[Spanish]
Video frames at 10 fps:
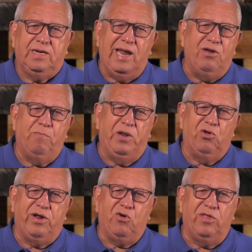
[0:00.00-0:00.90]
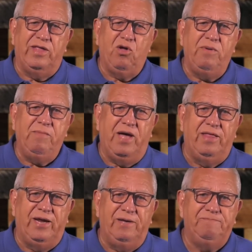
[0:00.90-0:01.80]
Claro, pero recordando a mi
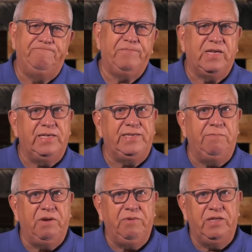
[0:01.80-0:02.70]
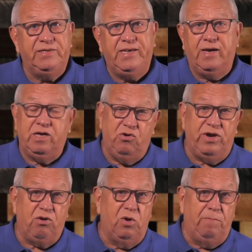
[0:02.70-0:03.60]
madre, que siempre me decía que yo
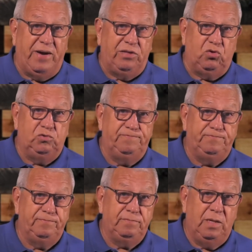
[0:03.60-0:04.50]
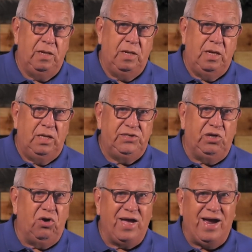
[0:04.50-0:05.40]
era como el pato. Si
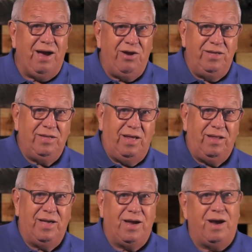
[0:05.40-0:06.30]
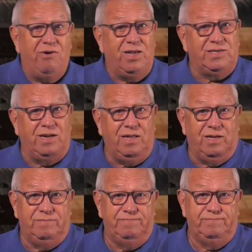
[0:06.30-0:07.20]
no la cagaba la entrada, la cagaba la
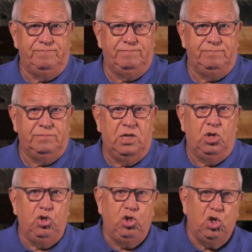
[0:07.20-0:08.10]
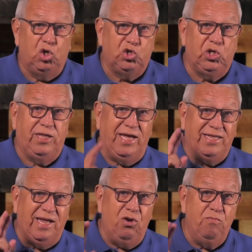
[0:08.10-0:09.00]
salida. Dos de
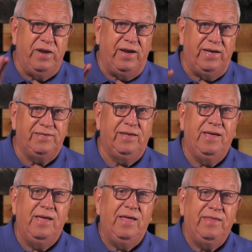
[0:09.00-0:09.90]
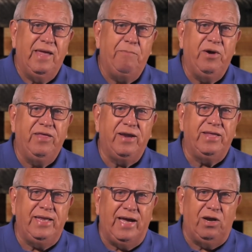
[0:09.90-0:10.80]
estas lumbreras, después de
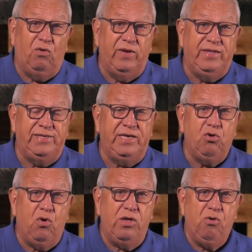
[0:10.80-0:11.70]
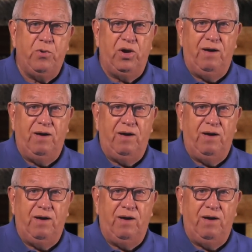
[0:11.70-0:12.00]
retirar los 25 años por el